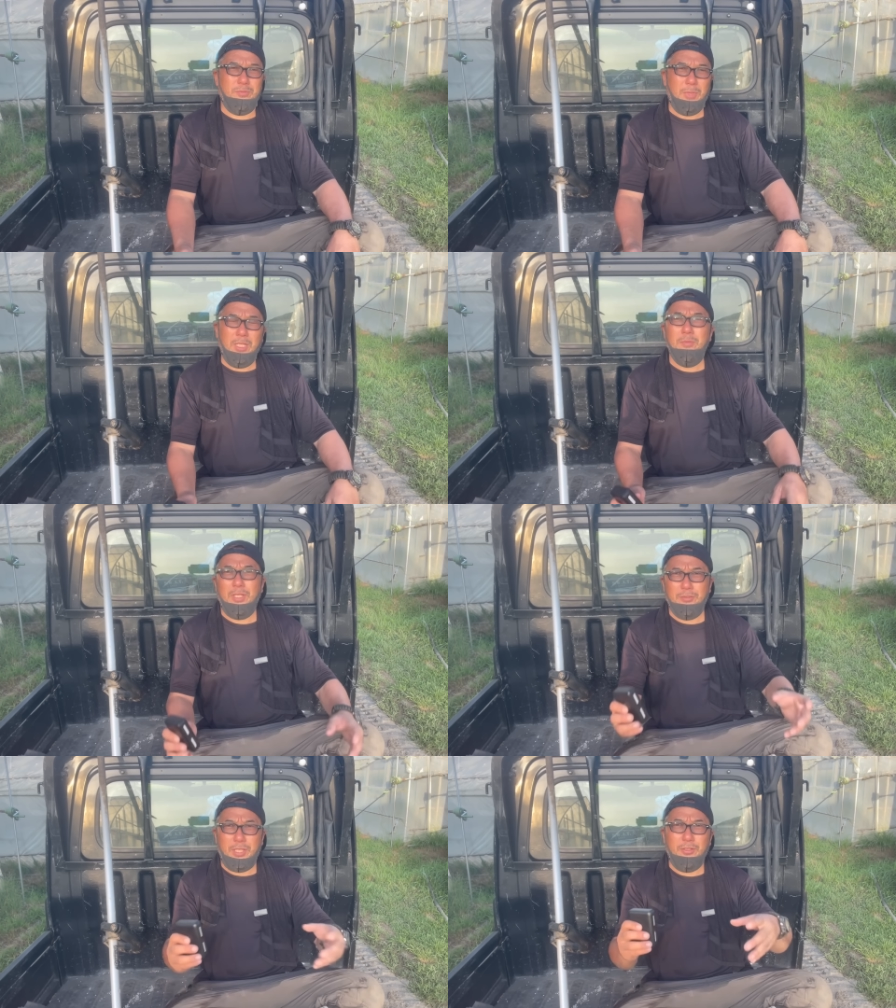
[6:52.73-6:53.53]
まあ、
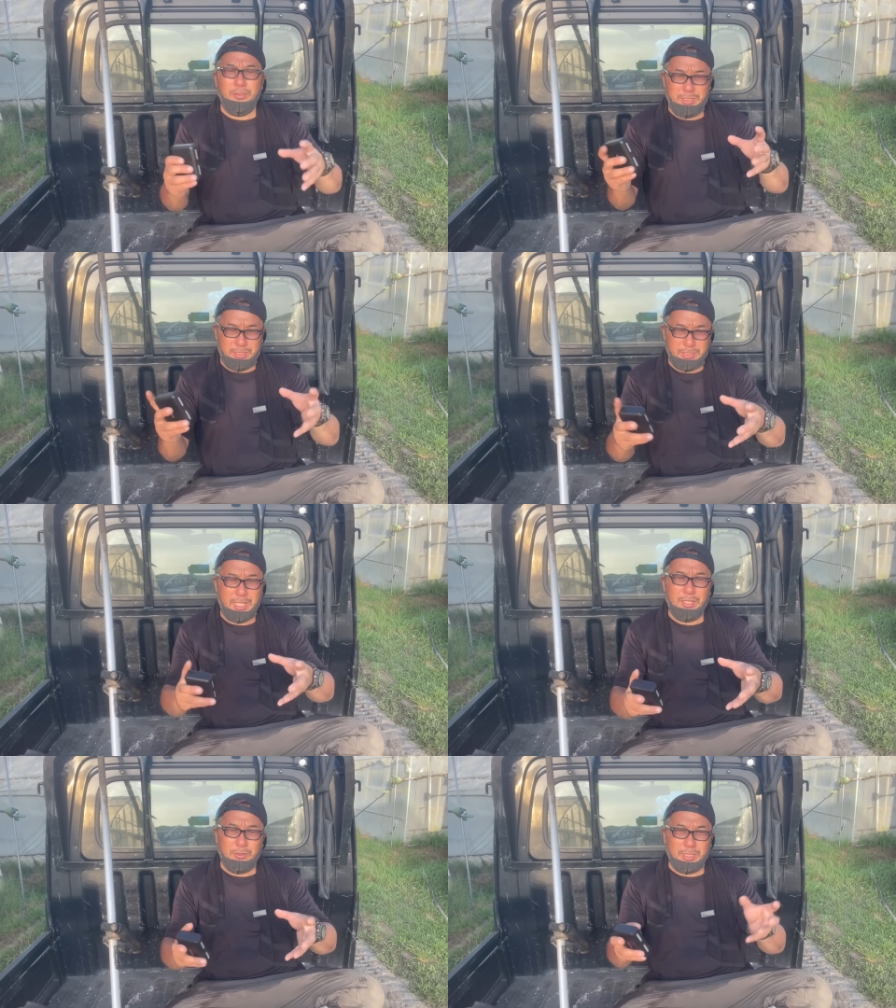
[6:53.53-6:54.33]
今言ったように市
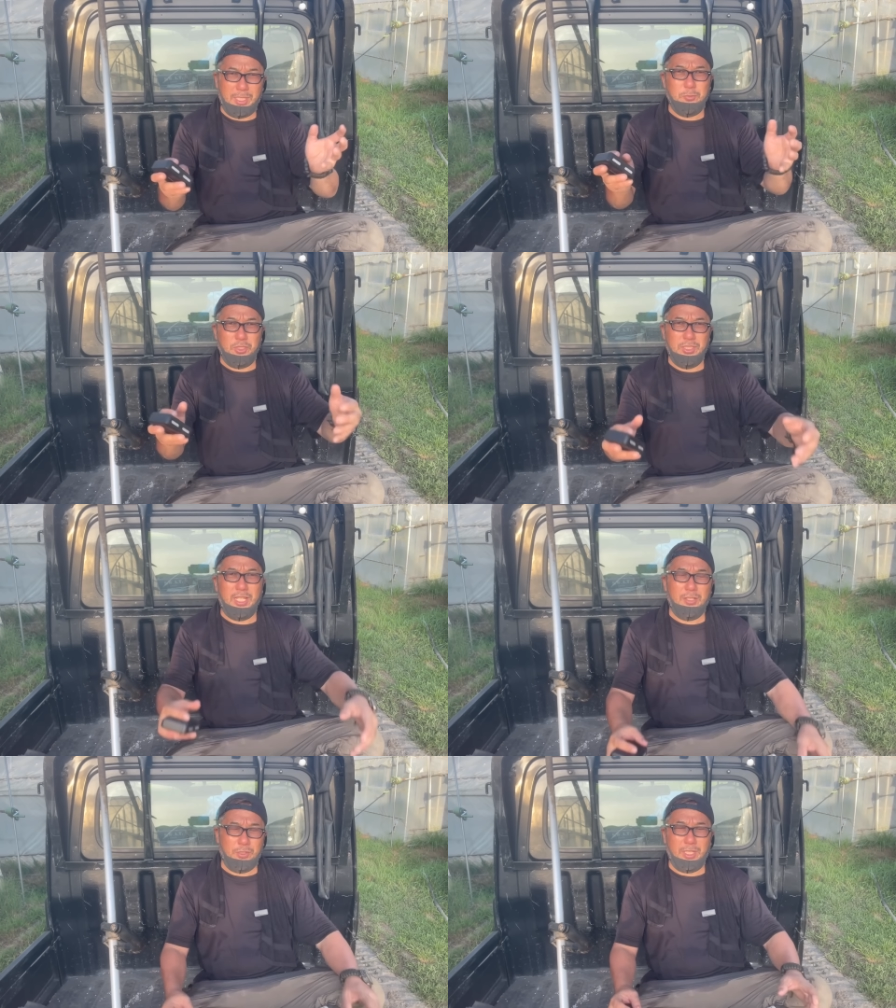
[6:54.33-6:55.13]
内の方も市
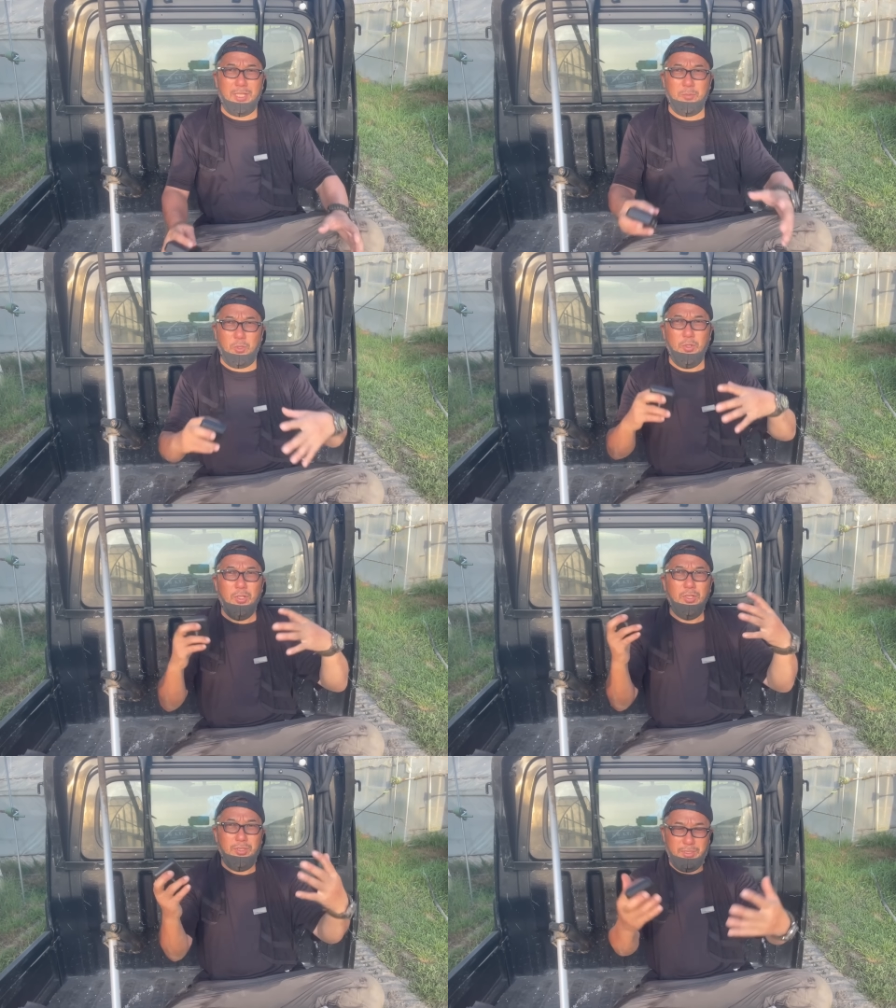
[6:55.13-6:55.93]
外の方も、
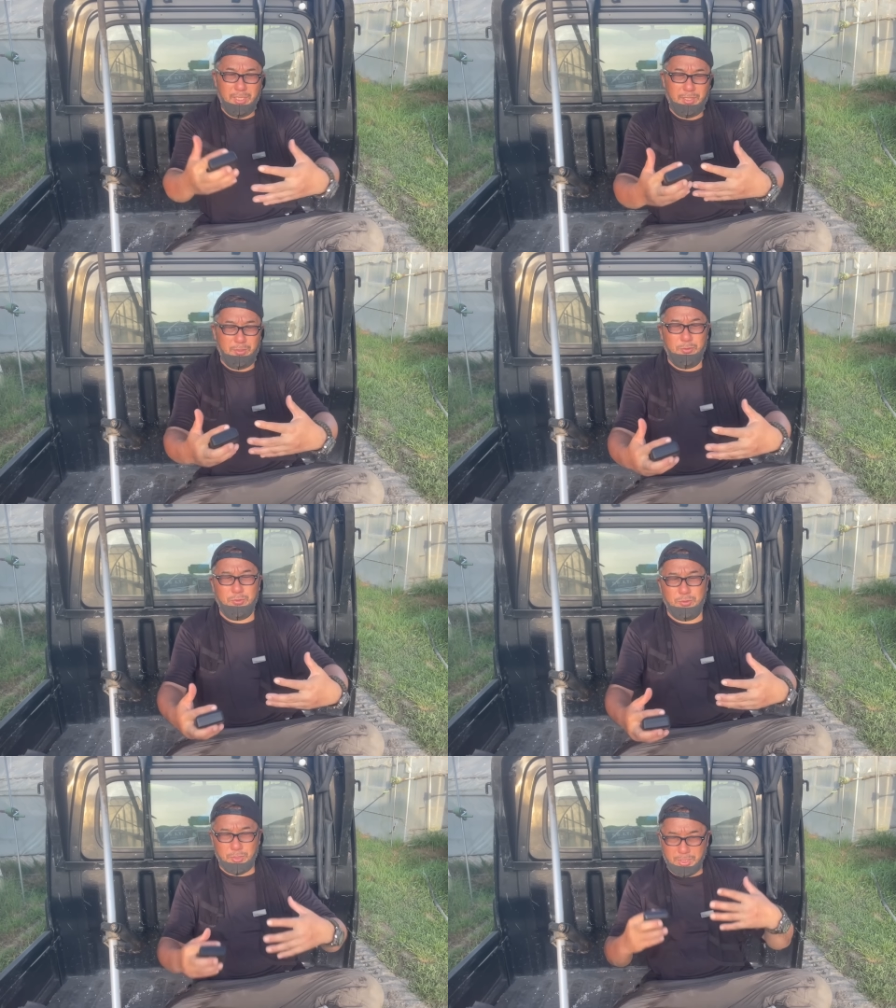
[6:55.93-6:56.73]
ね、
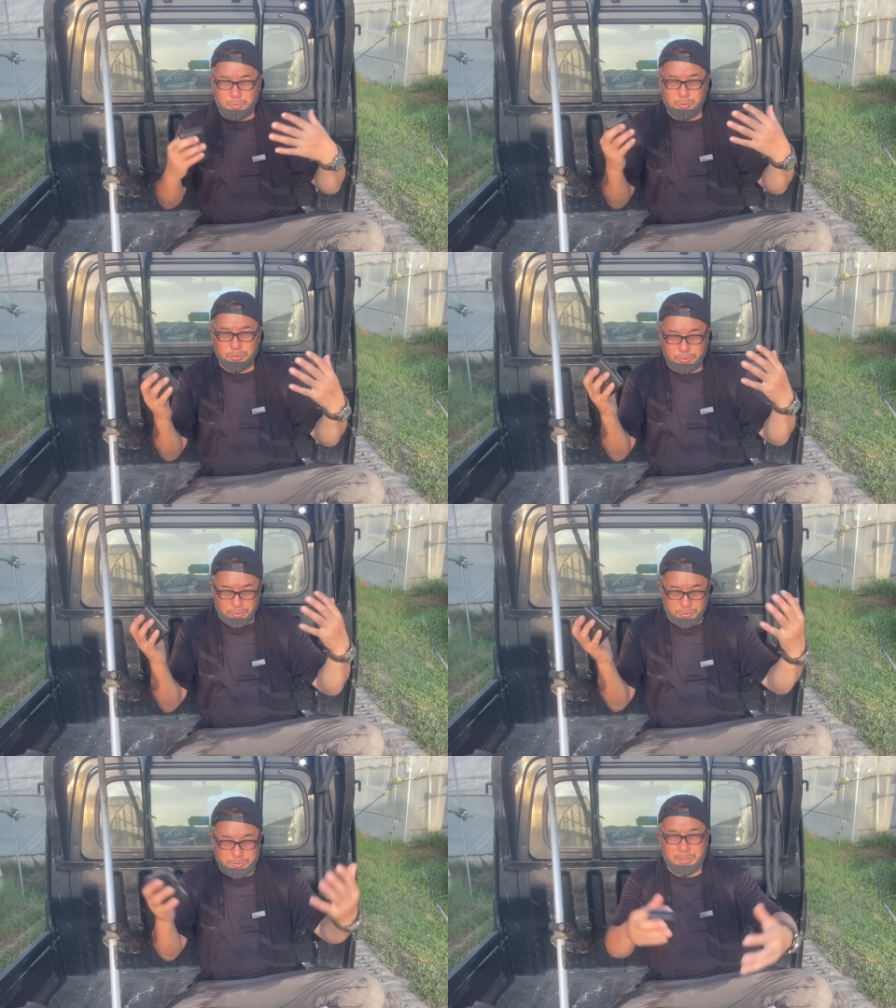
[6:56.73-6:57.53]
それこそ
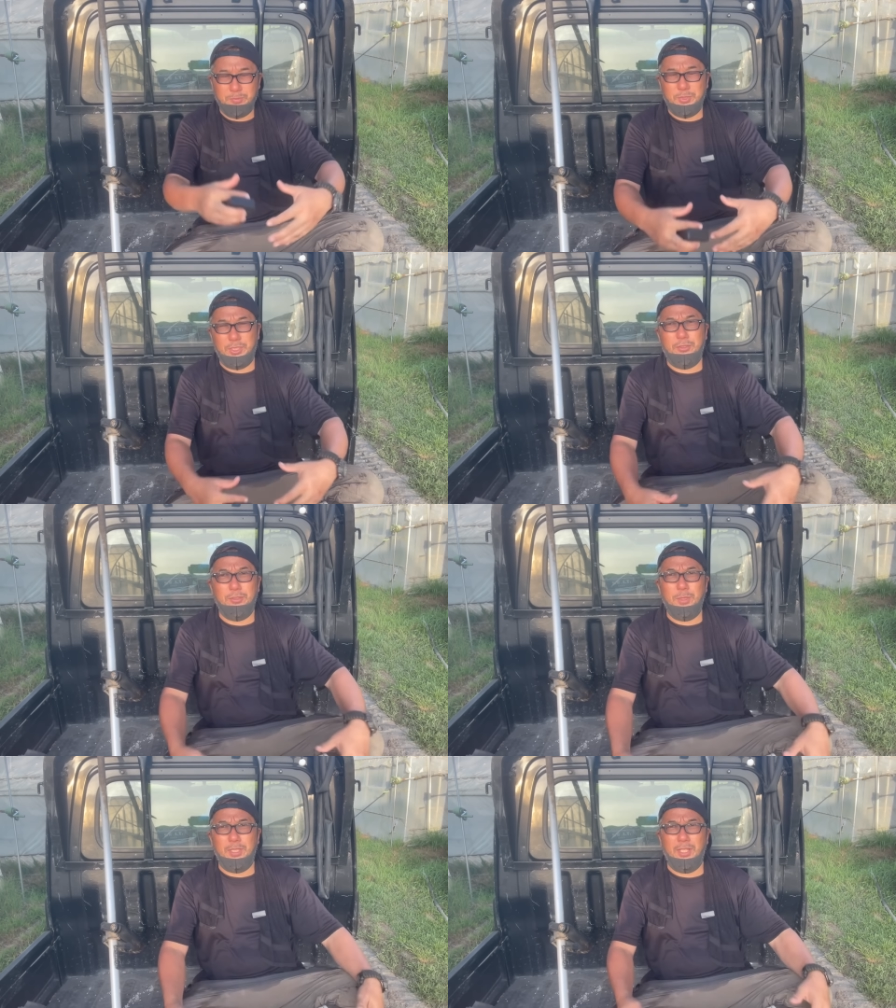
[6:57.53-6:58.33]
れを全部ひっ
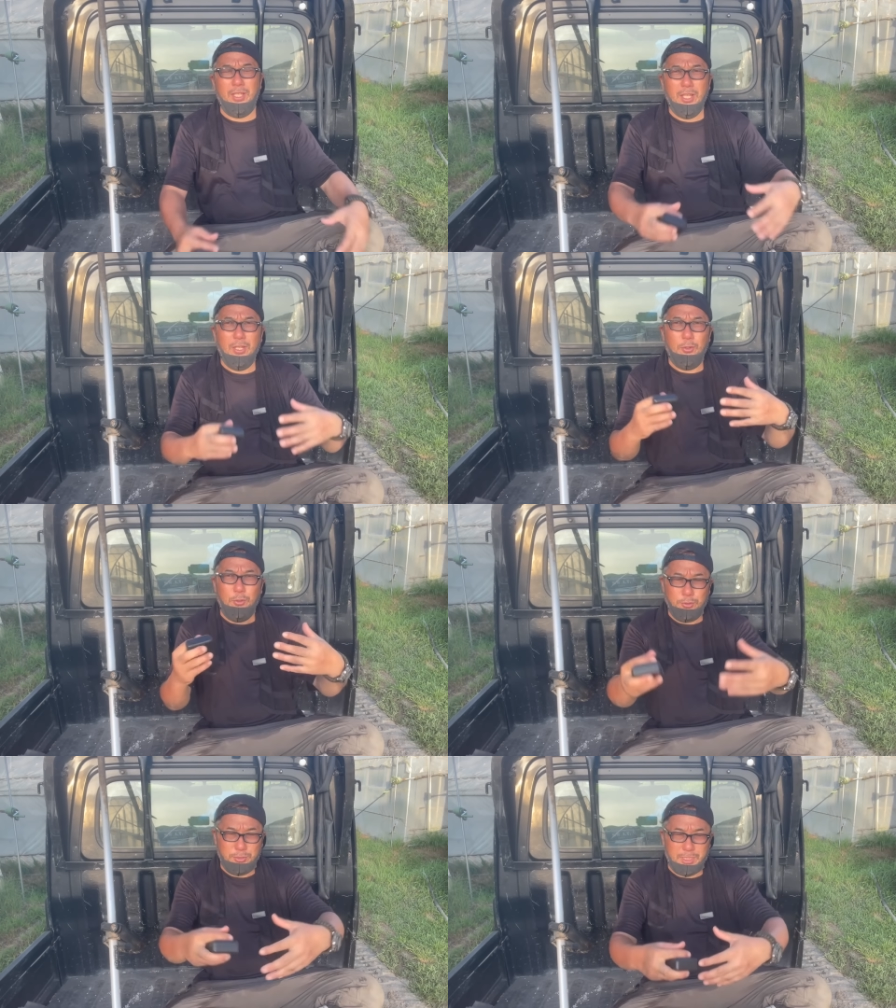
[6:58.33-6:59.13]
くるめて
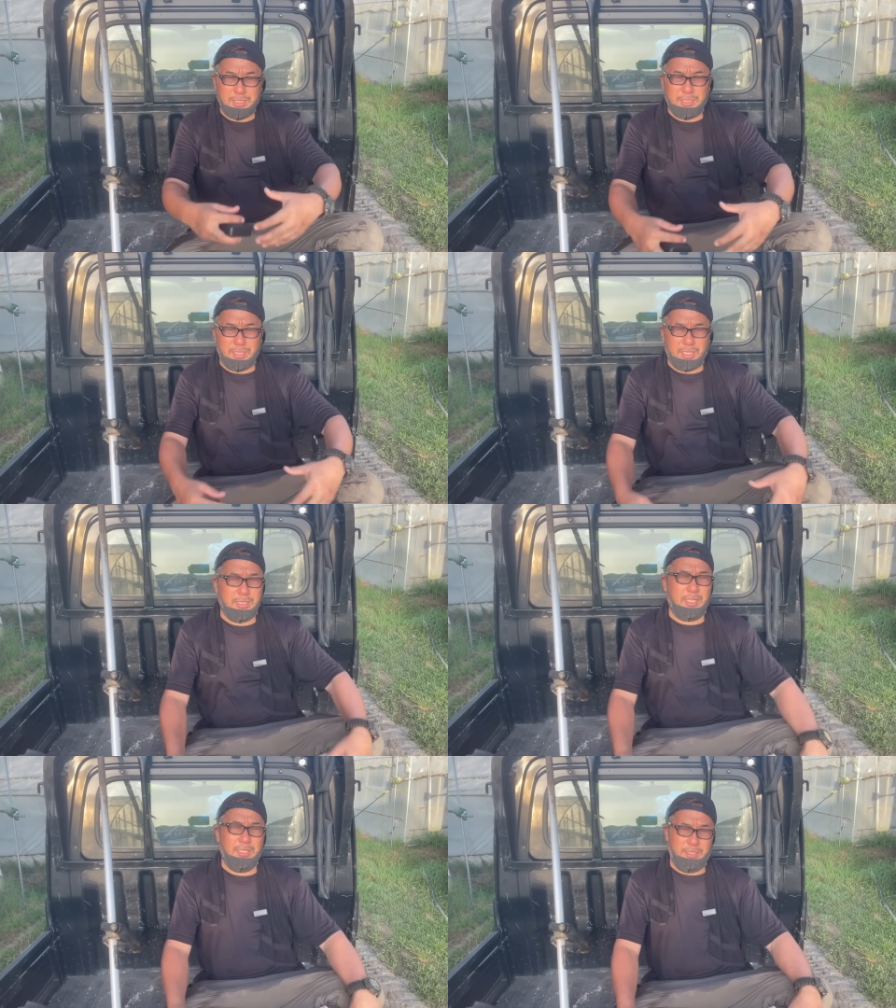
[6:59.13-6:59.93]
オール秋
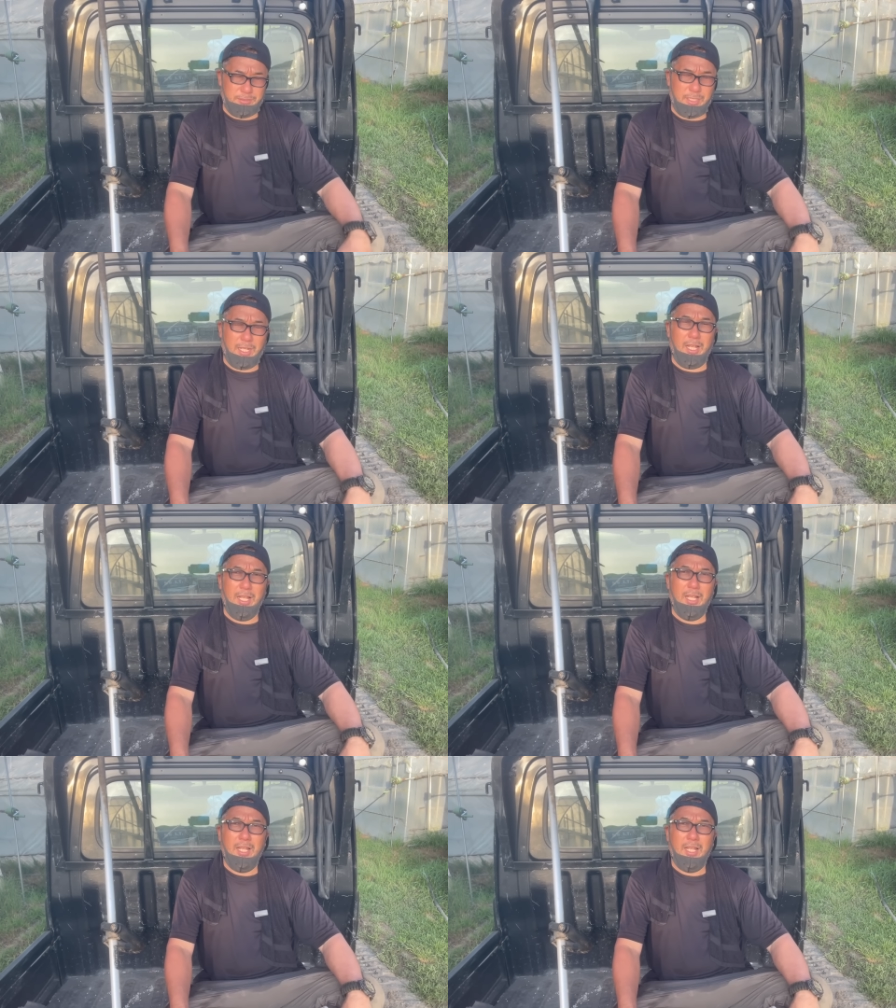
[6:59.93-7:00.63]
高田ですから